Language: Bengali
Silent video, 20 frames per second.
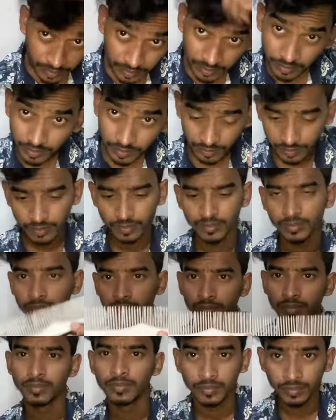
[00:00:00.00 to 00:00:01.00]
ক্রিম
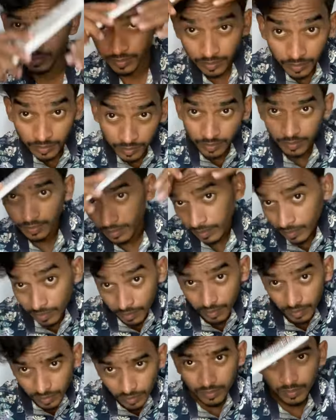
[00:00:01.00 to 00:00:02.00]
আমি যাবি
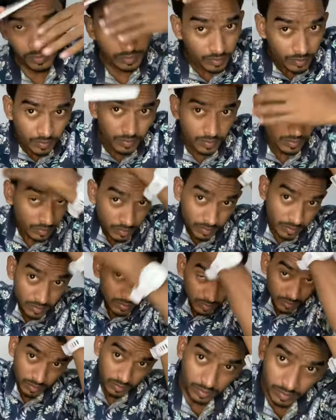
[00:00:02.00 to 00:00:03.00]
তো আমি এখন চুলটাকে একটু
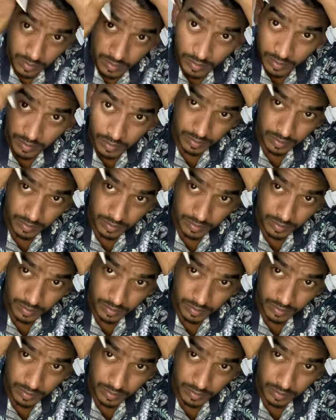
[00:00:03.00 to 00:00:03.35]
গুছাই নিই